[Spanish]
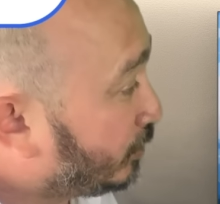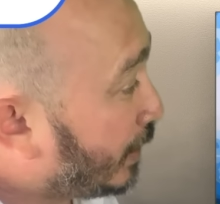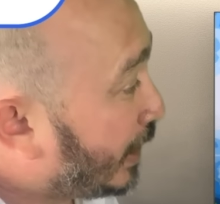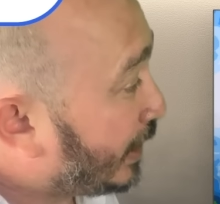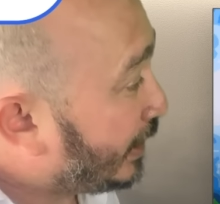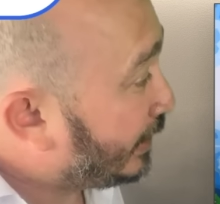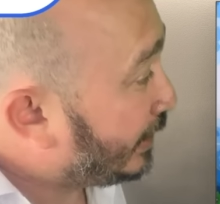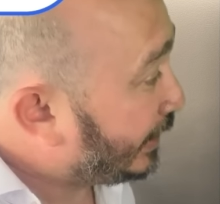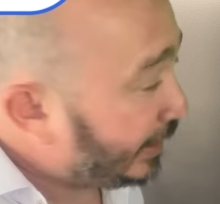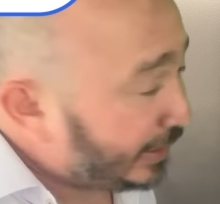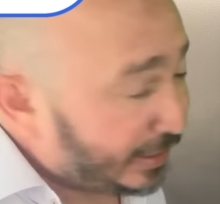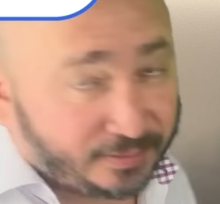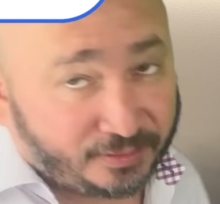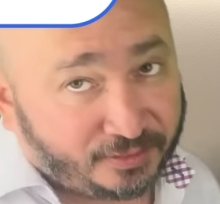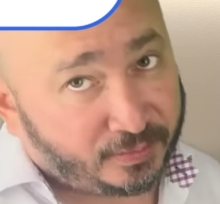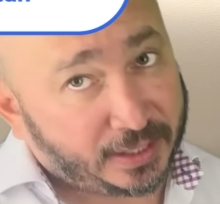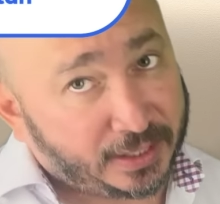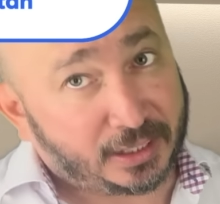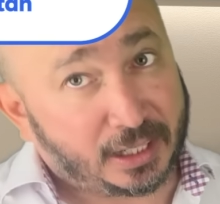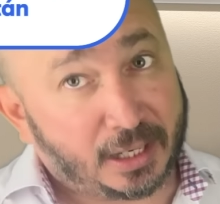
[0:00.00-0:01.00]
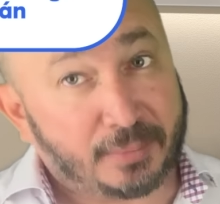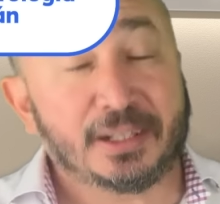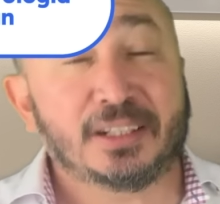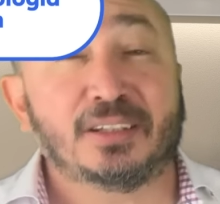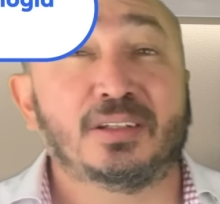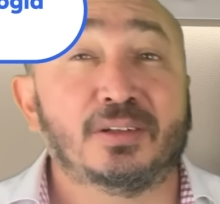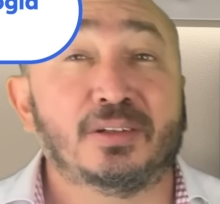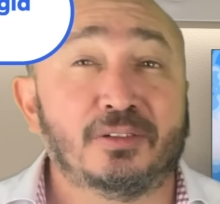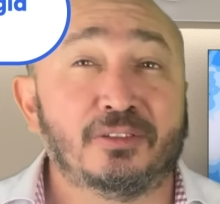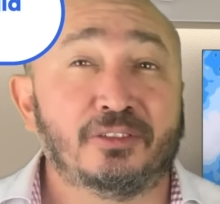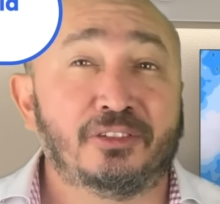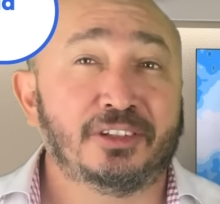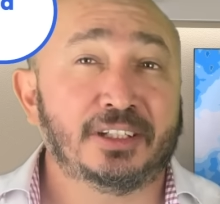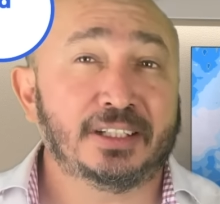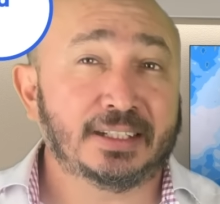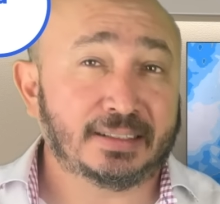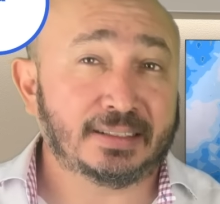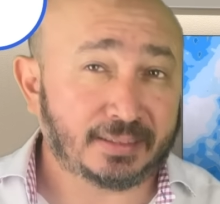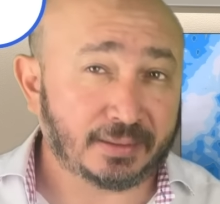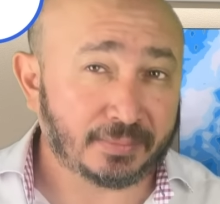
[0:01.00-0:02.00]
van a dejar prácticamente un fin
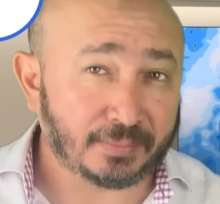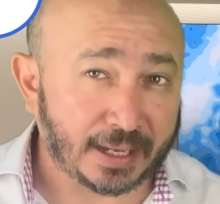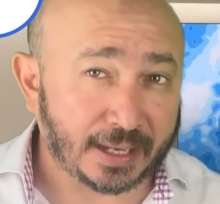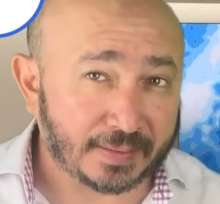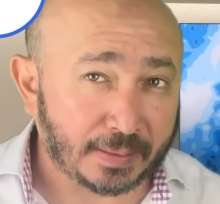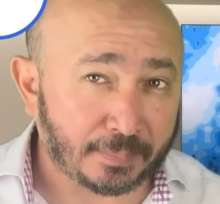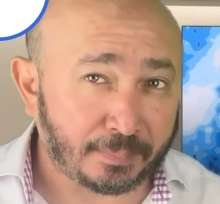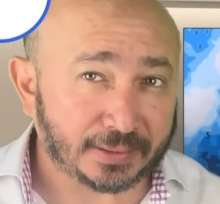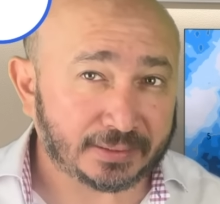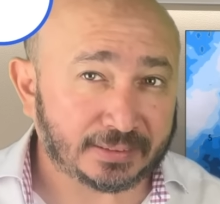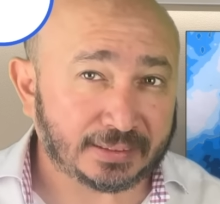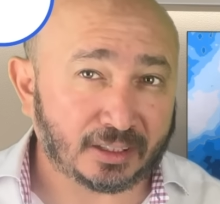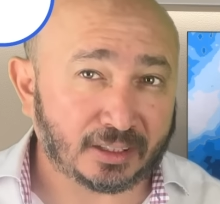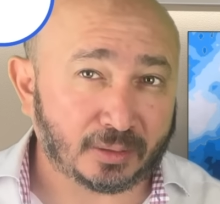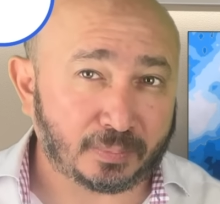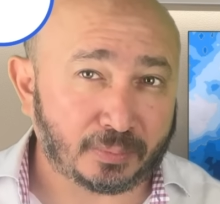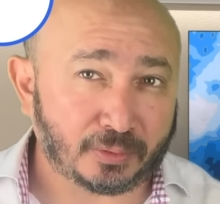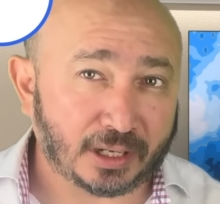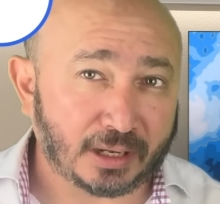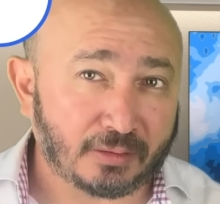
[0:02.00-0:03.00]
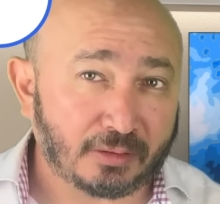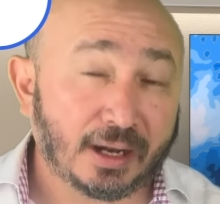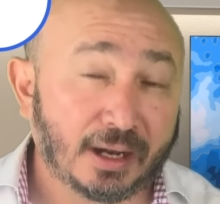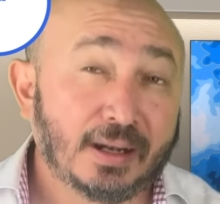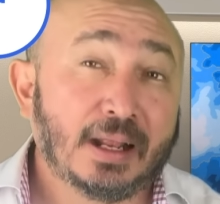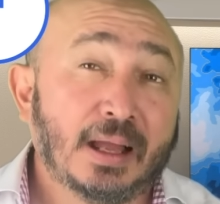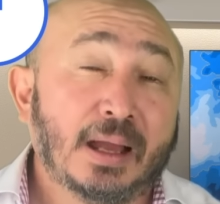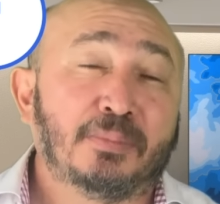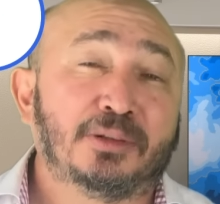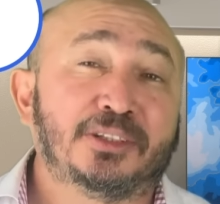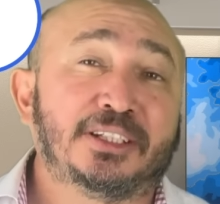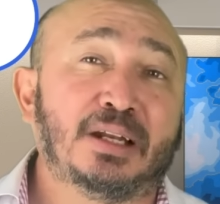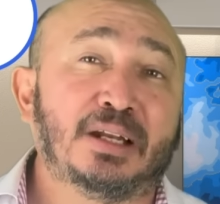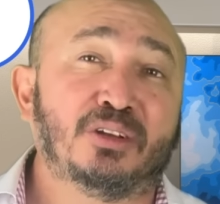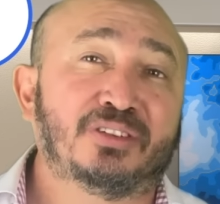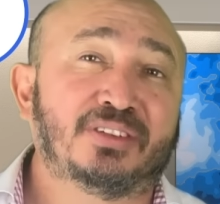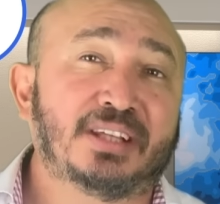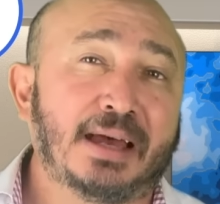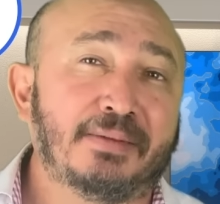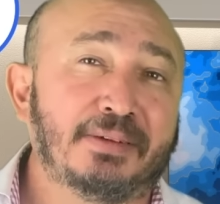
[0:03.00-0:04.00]
de semana pasado por agua. Pues ya lo
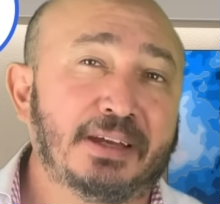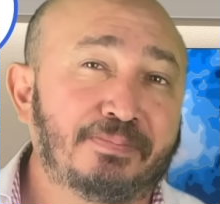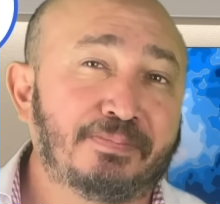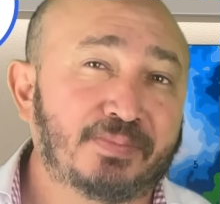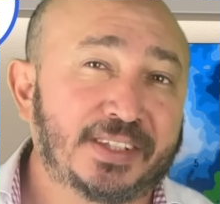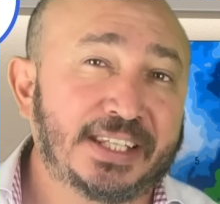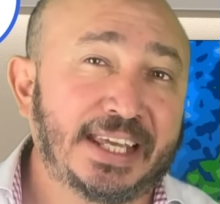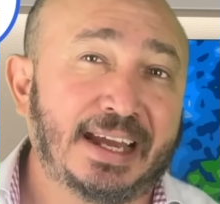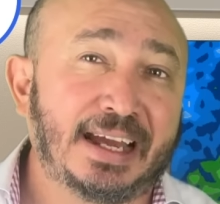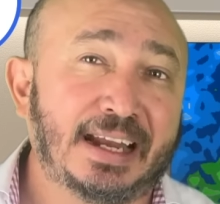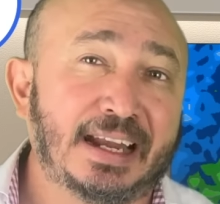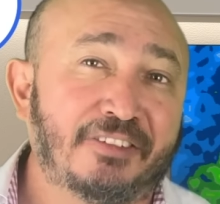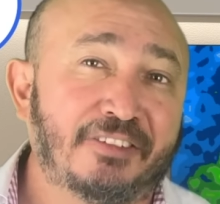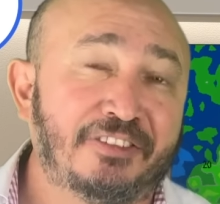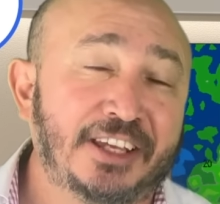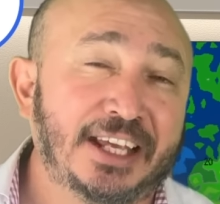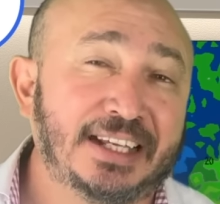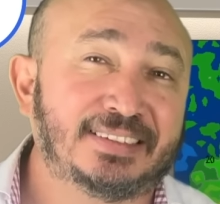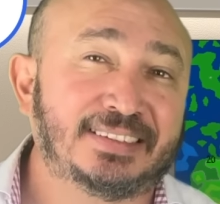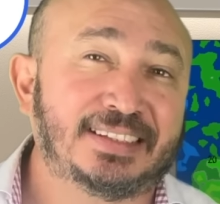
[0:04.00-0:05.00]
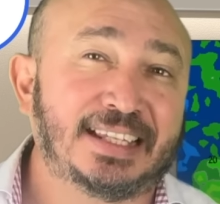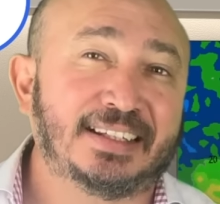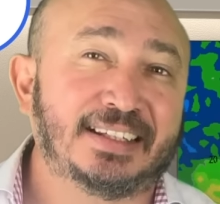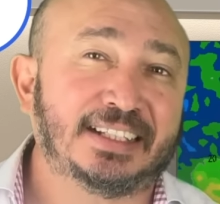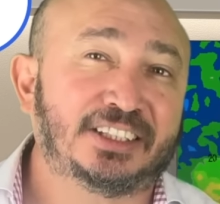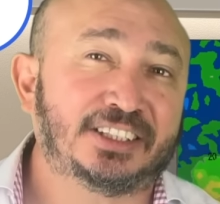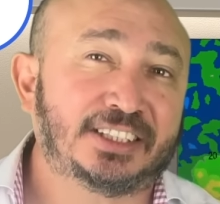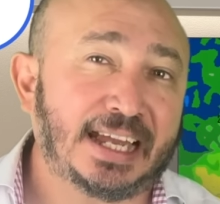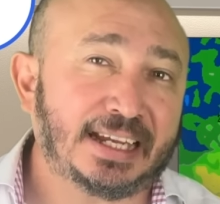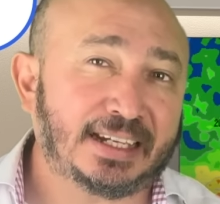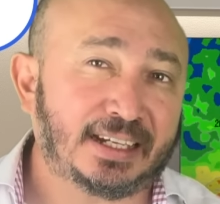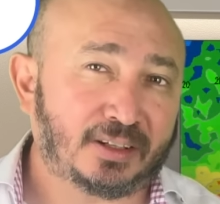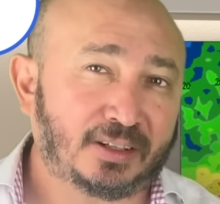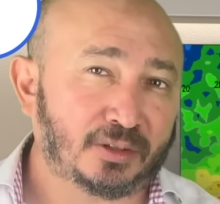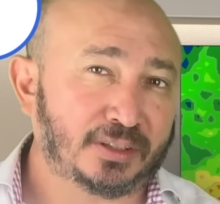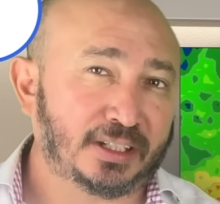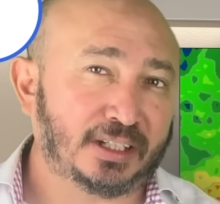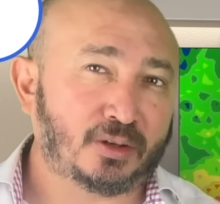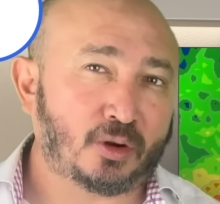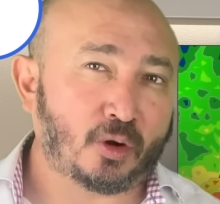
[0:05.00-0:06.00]
saben, llega la fiesta de Chac con
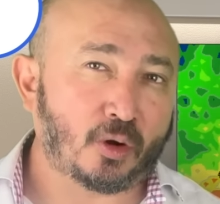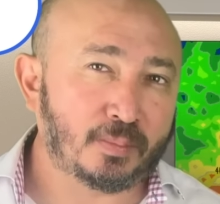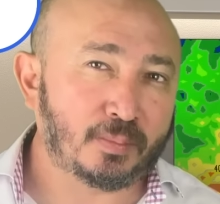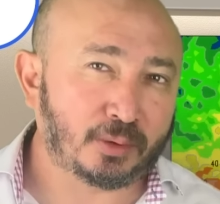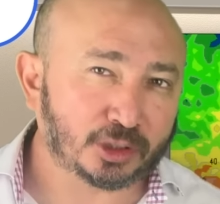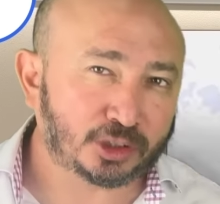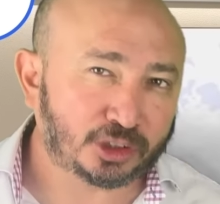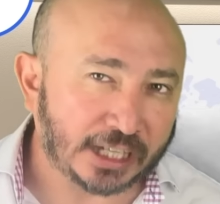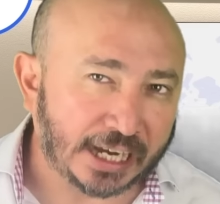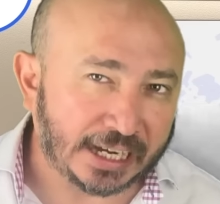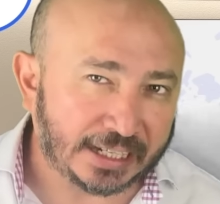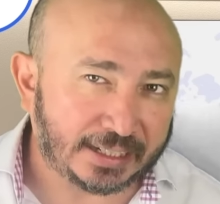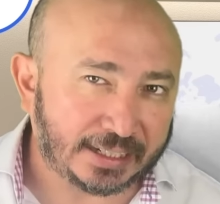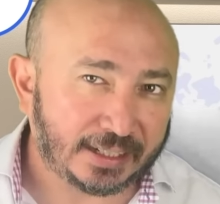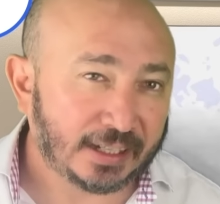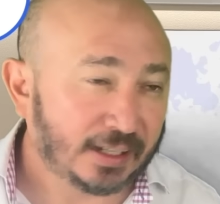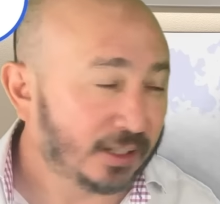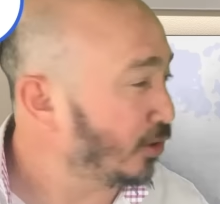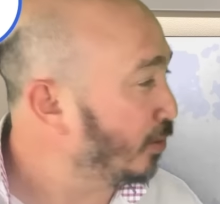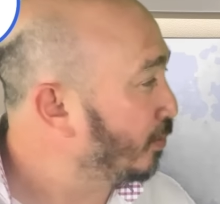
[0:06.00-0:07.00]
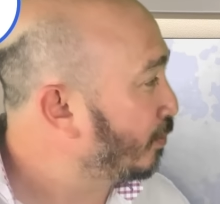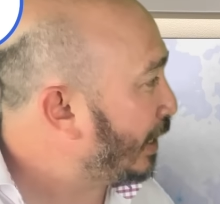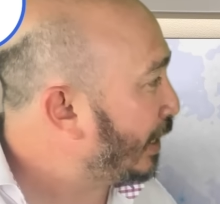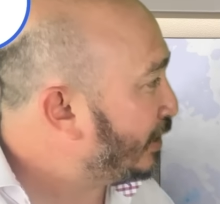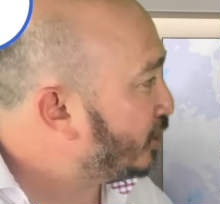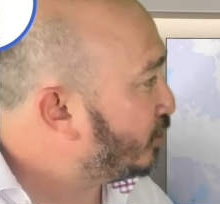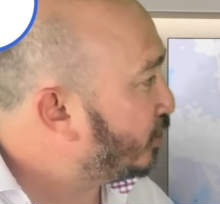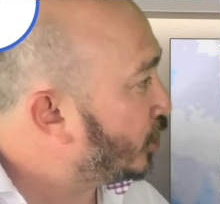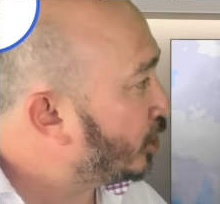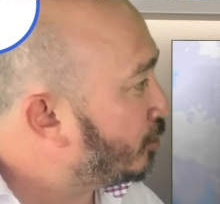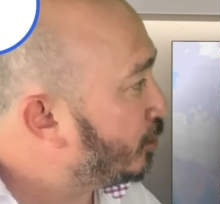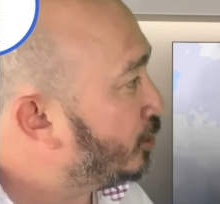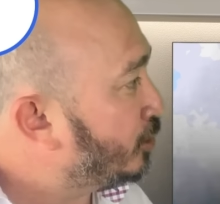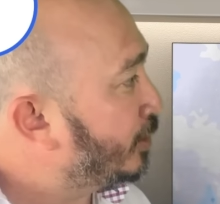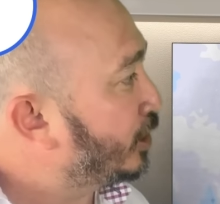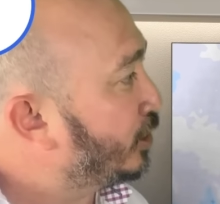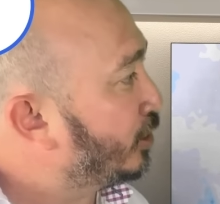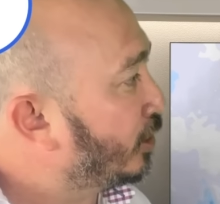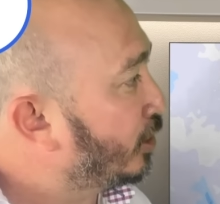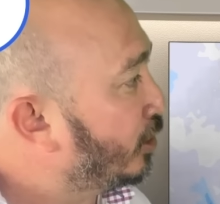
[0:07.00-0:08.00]
el combo Chac, con varios fenómenos
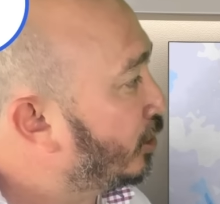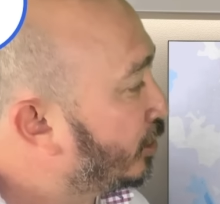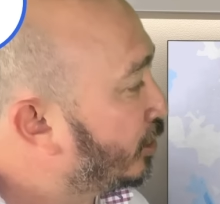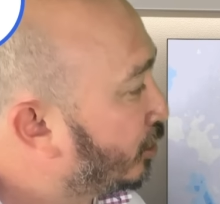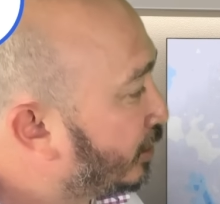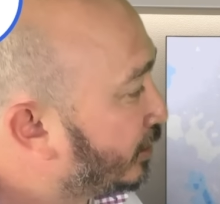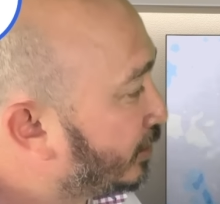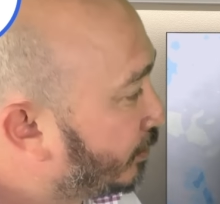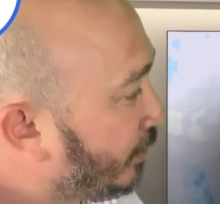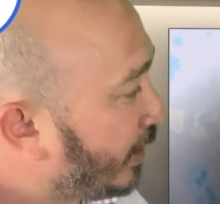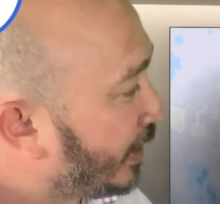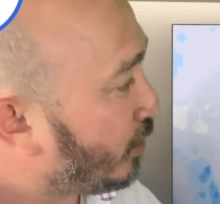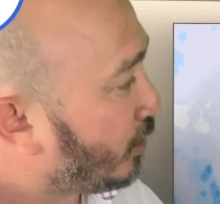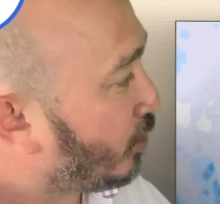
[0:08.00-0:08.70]
meteorológicos que van a